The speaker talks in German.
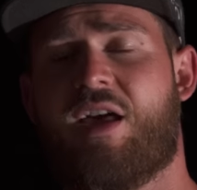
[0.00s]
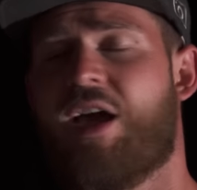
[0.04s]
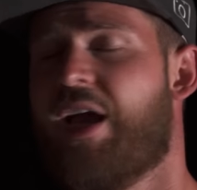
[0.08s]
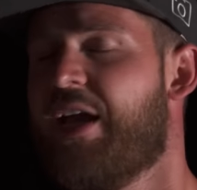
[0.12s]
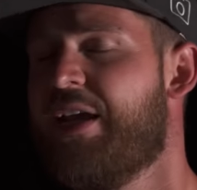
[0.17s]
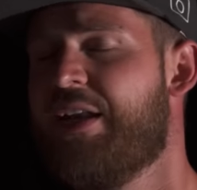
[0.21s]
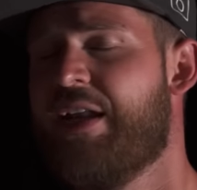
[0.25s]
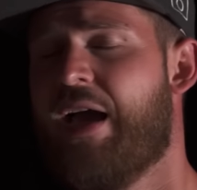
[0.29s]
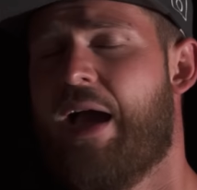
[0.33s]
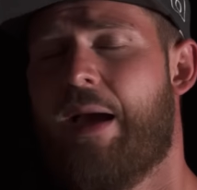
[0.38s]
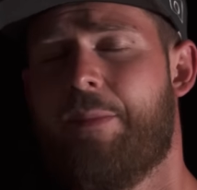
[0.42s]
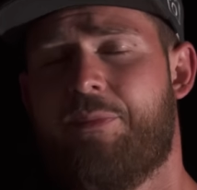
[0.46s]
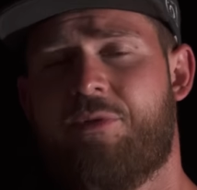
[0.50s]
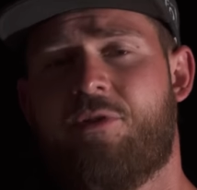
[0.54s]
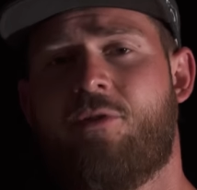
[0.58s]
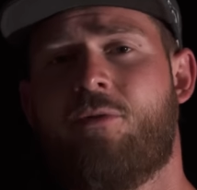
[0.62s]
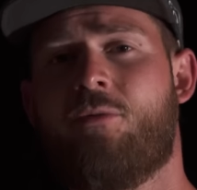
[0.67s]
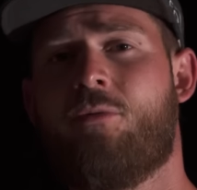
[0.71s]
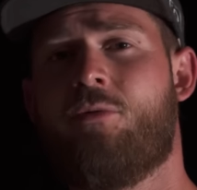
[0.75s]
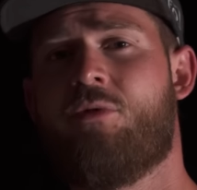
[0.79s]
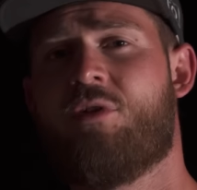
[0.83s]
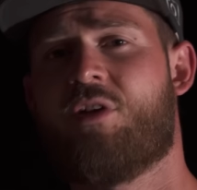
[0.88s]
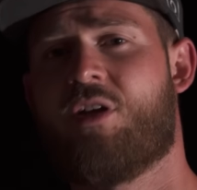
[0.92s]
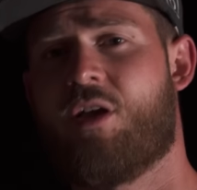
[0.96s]
Rein
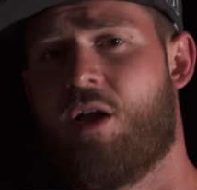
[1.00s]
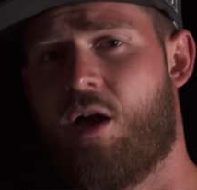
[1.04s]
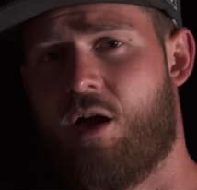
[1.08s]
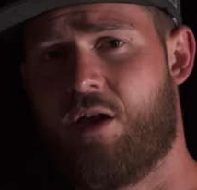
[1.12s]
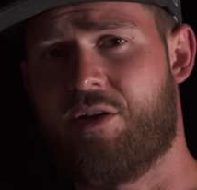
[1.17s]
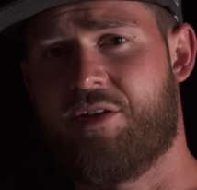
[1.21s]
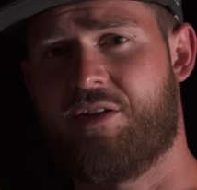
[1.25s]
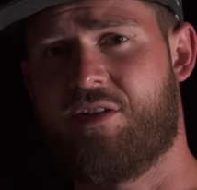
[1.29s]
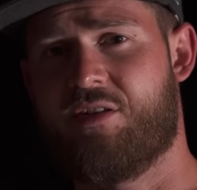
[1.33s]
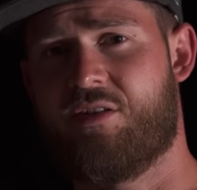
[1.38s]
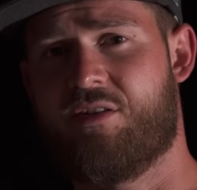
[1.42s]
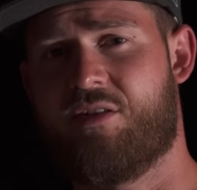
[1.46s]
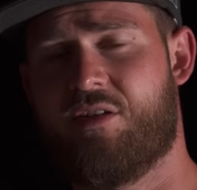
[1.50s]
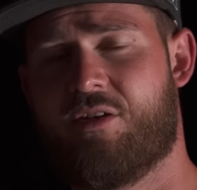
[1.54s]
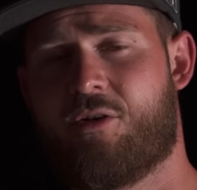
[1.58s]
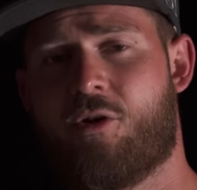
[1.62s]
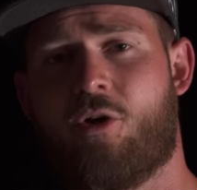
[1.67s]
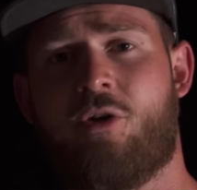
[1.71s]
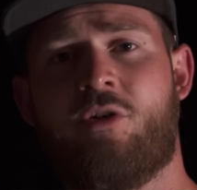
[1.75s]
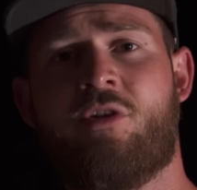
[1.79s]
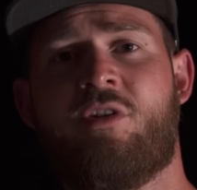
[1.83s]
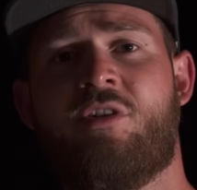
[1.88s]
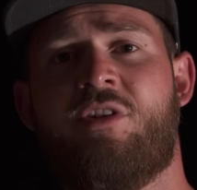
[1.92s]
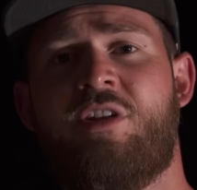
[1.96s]
absolut gar nichts. Ihr
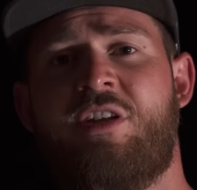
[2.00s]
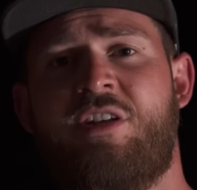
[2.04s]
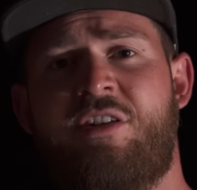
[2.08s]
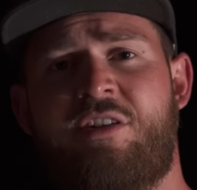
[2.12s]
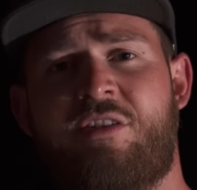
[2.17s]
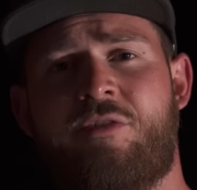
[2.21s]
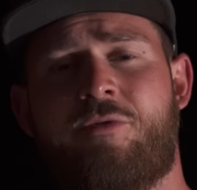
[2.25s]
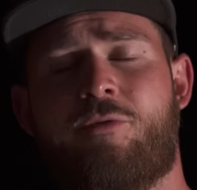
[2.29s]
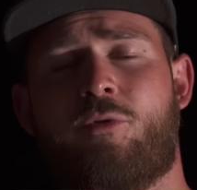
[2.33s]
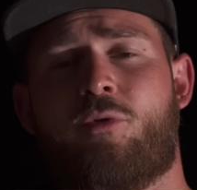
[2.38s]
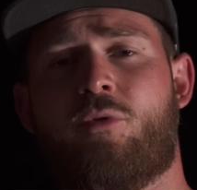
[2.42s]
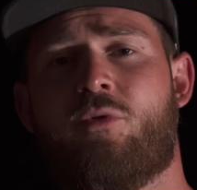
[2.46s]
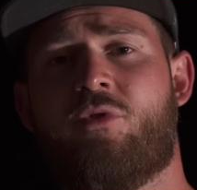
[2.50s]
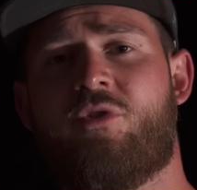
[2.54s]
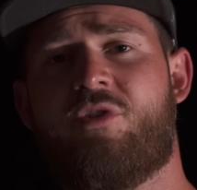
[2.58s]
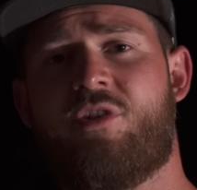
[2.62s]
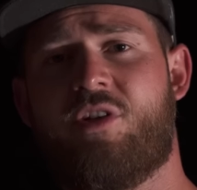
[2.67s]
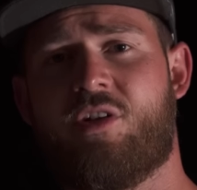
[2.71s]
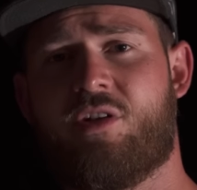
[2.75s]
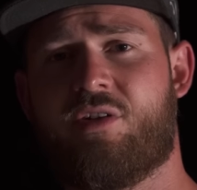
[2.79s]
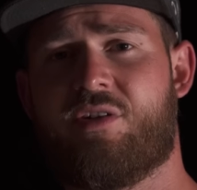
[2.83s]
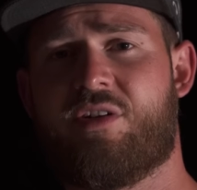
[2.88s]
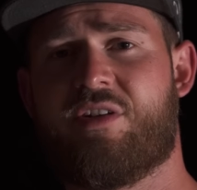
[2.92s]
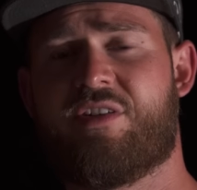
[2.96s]
könnt nicht
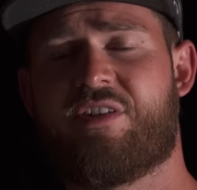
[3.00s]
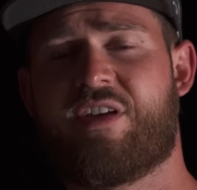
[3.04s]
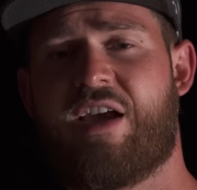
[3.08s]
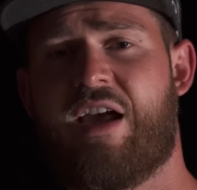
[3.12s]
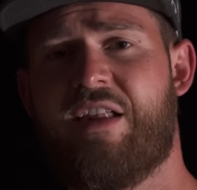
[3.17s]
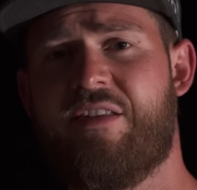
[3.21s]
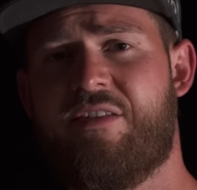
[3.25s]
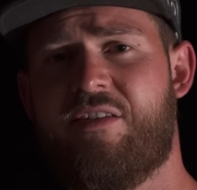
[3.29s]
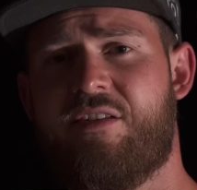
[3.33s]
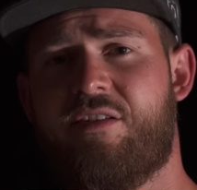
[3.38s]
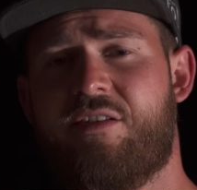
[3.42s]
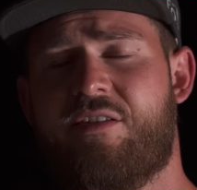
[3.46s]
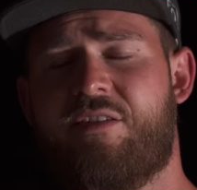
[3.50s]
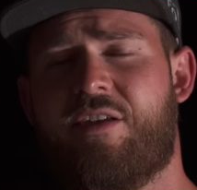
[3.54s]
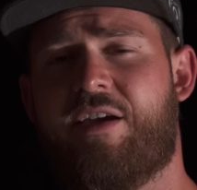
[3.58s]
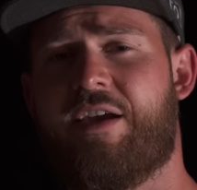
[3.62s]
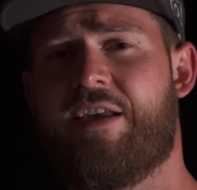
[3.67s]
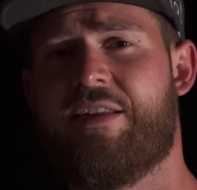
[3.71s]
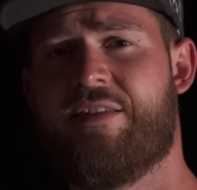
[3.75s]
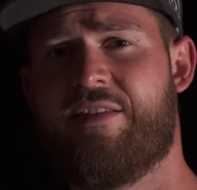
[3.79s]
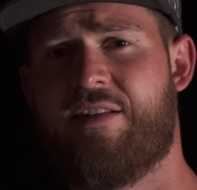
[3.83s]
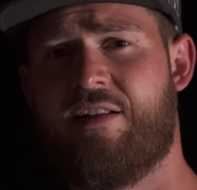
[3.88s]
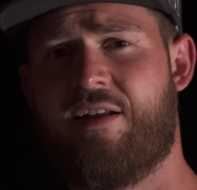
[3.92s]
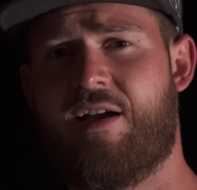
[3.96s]
fokussieren. Das Ganze ist
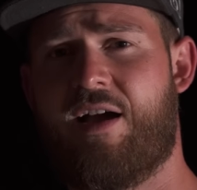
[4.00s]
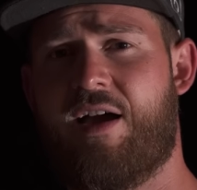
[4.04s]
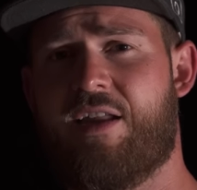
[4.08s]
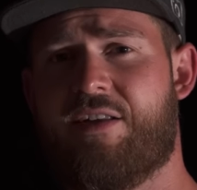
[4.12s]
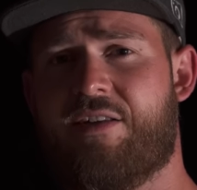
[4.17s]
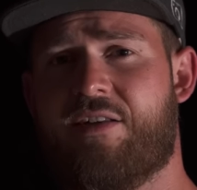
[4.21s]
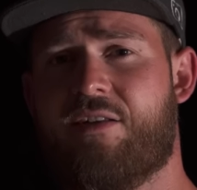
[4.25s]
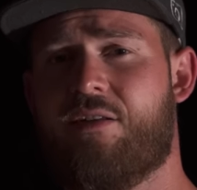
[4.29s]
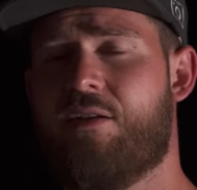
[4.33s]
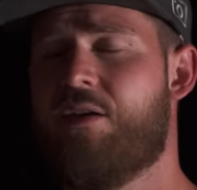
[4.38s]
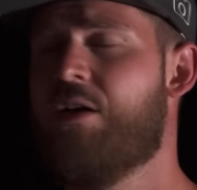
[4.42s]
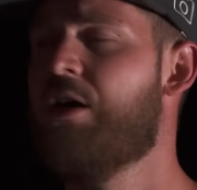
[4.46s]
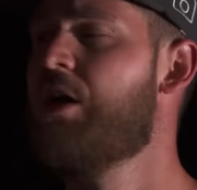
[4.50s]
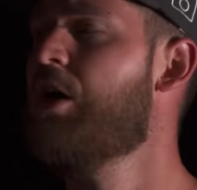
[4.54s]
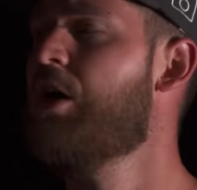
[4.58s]
Rätselraten.